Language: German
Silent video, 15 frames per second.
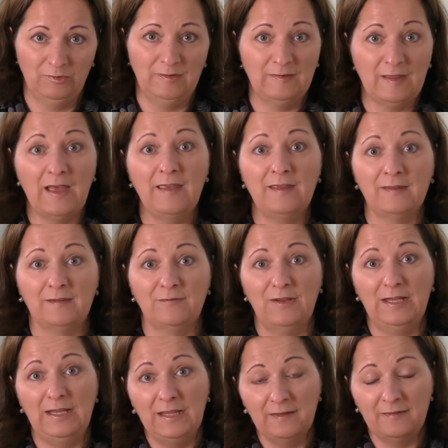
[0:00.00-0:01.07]
Das heißt,
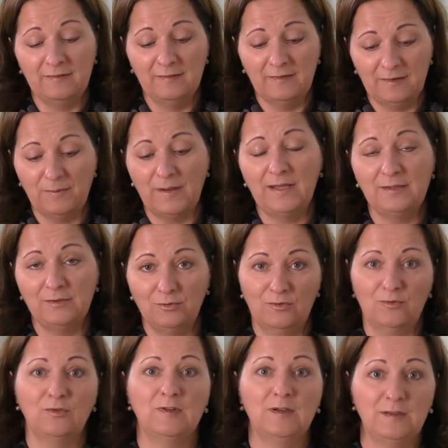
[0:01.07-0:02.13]
wenn erstens, zweitens
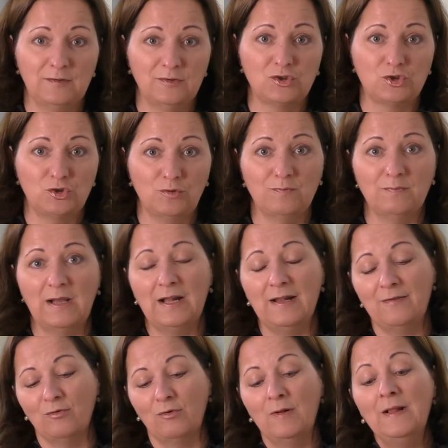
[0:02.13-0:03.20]
und drittens stimmen,
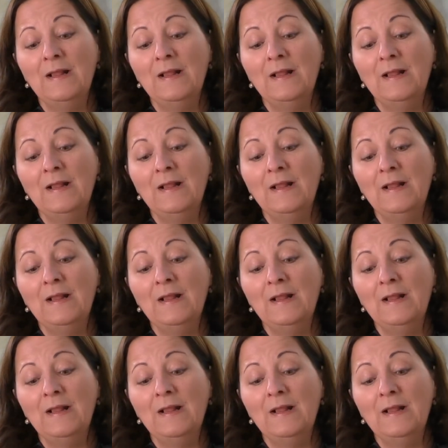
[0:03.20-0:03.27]
also